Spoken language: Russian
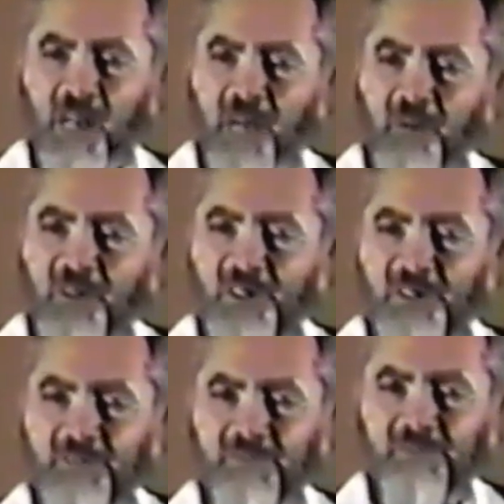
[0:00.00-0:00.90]
Есть
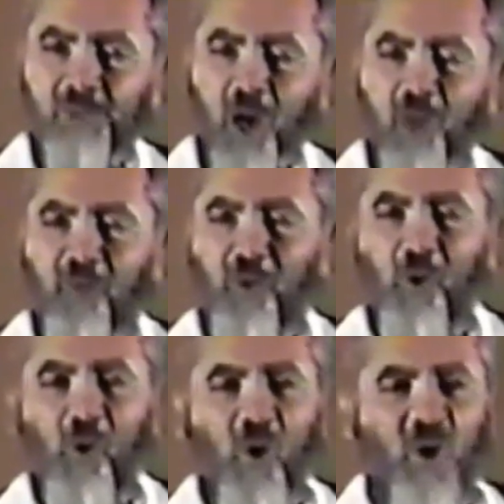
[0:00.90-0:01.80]
ли в этом
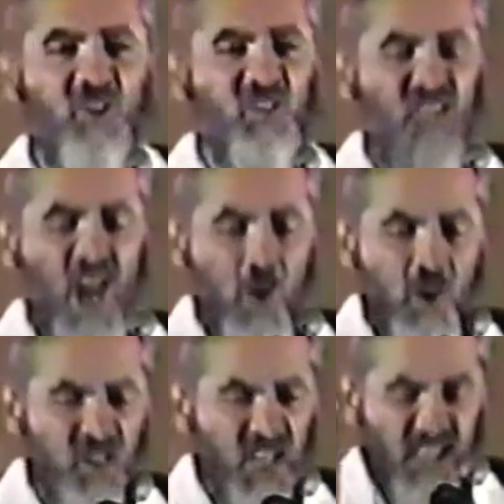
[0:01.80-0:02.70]
противоречие?
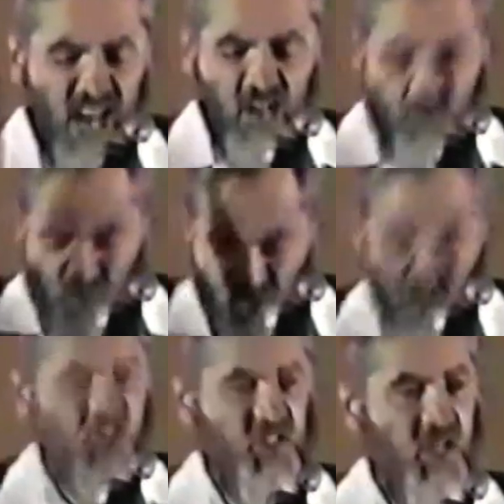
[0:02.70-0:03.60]
Конечно же, здесь есть
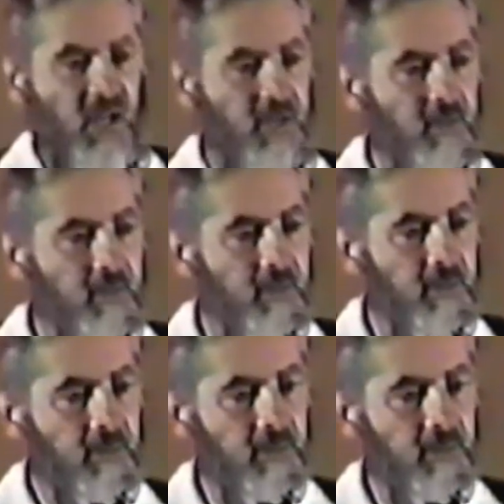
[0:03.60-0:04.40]
противоречие.